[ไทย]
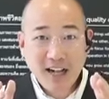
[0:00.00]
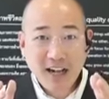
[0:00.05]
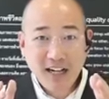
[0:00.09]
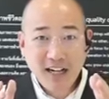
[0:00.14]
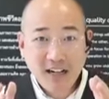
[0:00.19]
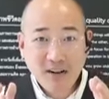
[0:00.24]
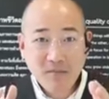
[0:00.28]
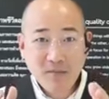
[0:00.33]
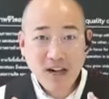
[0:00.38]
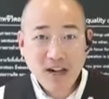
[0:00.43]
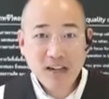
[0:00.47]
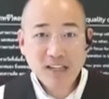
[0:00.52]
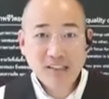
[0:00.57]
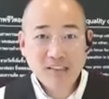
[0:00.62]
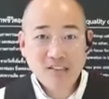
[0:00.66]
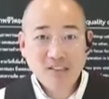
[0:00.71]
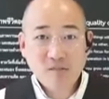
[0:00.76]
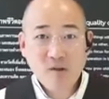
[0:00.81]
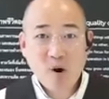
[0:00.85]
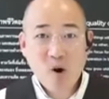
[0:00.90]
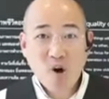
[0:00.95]
กำลังส
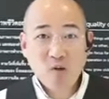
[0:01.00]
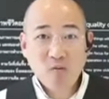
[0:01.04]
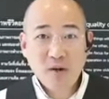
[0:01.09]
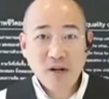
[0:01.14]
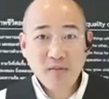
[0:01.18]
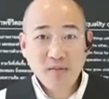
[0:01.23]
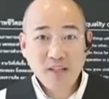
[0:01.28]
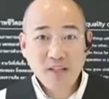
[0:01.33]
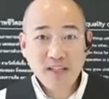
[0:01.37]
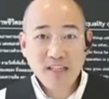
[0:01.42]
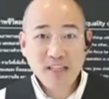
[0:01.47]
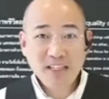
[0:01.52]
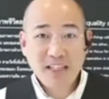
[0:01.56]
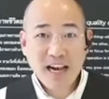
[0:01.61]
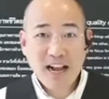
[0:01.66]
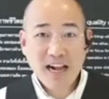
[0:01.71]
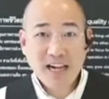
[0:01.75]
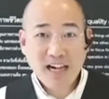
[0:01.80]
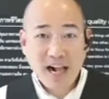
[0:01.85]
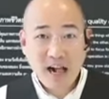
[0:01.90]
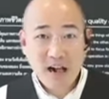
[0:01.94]
มองเพิ่มขึ้นอย่า
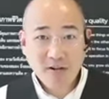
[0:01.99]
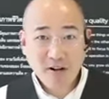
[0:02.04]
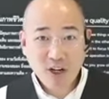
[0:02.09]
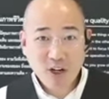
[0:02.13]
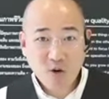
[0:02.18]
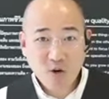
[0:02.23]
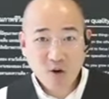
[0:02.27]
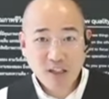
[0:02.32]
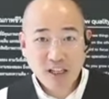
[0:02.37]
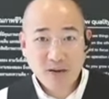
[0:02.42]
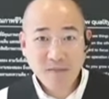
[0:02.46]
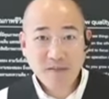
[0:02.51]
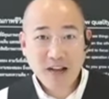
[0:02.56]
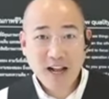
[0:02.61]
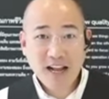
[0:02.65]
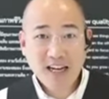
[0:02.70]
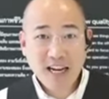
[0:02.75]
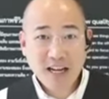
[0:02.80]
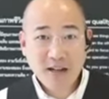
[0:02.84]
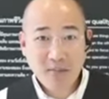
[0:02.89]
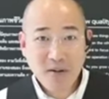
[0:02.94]
งก้าวกระโดดทำงาน
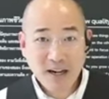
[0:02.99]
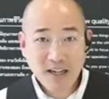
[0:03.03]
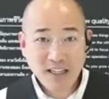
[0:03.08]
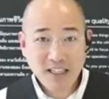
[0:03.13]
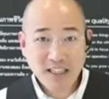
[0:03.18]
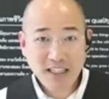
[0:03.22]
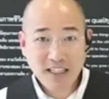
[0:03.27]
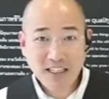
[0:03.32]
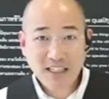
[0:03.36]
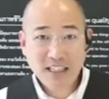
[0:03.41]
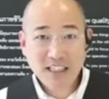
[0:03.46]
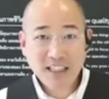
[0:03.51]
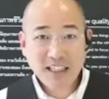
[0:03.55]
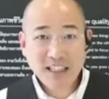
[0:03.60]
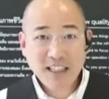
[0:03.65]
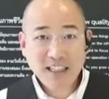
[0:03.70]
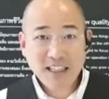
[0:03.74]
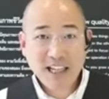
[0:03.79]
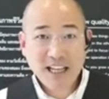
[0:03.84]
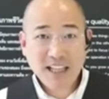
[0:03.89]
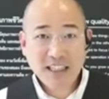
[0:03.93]
ได้มากขึ้น
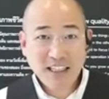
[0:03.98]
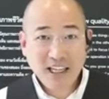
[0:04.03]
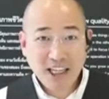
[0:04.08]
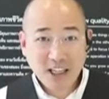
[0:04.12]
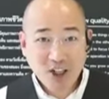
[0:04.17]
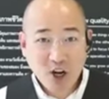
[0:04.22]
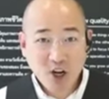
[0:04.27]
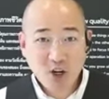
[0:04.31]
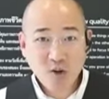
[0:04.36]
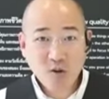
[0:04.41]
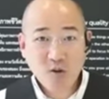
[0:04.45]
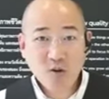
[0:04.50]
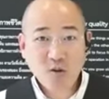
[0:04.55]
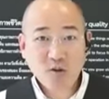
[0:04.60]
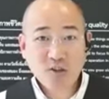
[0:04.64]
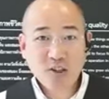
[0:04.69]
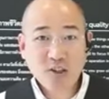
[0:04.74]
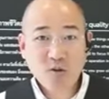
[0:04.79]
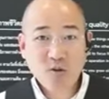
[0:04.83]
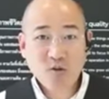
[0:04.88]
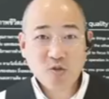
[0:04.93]
แต่เหนื่อยน้อยลง
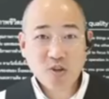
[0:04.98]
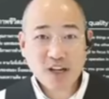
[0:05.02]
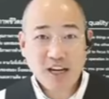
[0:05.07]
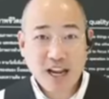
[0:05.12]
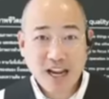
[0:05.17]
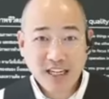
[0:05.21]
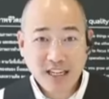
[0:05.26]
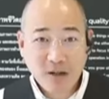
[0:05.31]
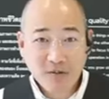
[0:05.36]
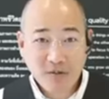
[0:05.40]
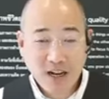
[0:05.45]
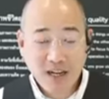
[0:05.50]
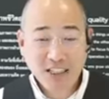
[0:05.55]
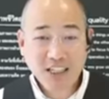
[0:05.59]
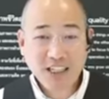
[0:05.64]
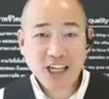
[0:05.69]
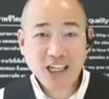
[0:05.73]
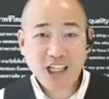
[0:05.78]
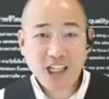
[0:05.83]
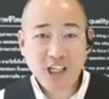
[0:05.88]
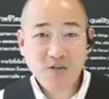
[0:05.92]
สนุกสนานกับการใช้
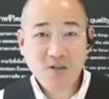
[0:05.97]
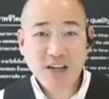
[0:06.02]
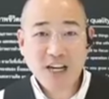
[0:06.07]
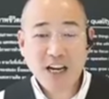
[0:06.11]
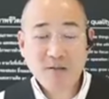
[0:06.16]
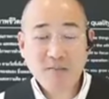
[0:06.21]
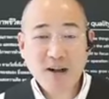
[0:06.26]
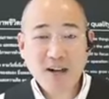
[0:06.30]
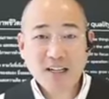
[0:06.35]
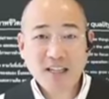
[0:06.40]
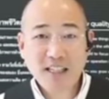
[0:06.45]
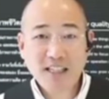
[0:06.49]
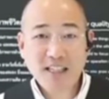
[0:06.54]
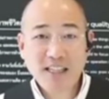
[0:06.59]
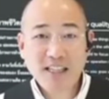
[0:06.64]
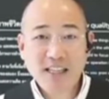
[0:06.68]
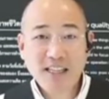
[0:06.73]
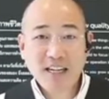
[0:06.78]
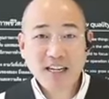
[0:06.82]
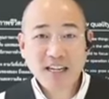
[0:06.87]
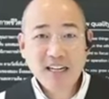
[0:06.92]
ชีวิตได้มากขึ้น
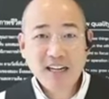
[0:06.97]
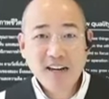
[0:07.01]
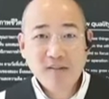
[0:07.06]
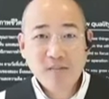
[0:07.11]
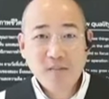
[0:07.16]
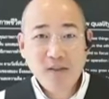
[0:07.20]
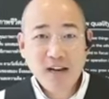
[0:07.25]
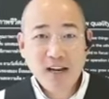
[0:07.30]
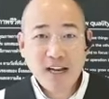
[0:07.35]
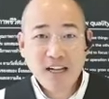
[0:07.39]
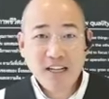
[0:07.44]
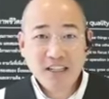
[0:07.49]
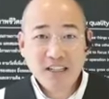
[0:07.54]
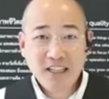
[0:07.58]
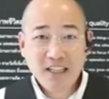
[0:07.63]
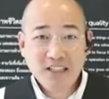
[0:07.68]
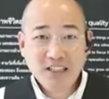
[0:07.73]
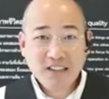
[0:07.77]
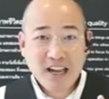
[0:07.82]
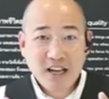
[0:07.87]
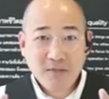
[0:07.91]
เป็นเลน
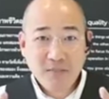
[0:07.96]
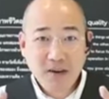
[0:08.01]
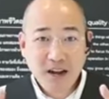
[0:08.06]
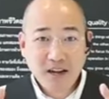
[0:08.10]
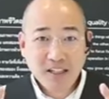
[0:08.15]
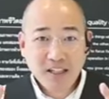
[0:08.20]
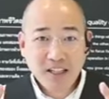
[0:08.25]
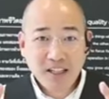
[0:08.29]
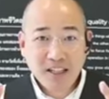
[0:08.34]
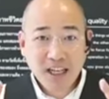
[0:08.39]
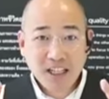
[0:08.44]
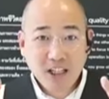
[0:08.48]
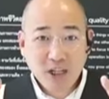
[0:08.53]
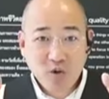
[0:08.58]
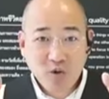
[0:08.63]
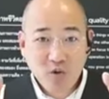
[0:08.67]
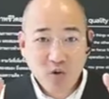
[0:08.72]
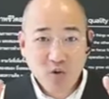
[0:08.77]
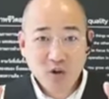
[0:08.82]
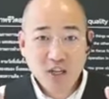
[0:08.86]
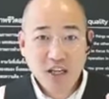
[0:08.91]
ที่สามารถที่จะทะ
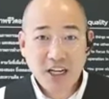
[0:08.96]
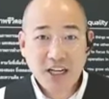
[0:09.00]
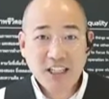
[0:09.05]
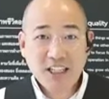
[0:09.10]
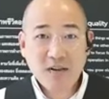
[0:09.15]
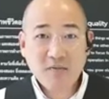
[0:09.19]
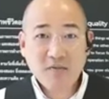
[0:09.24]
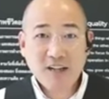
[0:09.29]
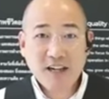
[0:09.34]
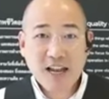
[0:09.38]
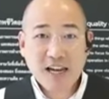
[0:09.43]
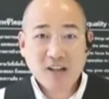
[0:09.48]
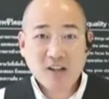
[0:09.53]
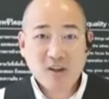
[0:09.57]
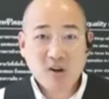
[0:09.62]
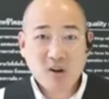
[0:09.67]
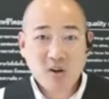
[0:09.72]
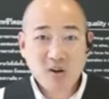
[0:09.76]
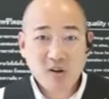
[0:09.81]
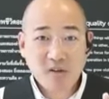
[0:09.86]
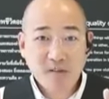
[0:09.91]
ลุขีดจำกัดข
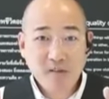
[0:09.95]
อง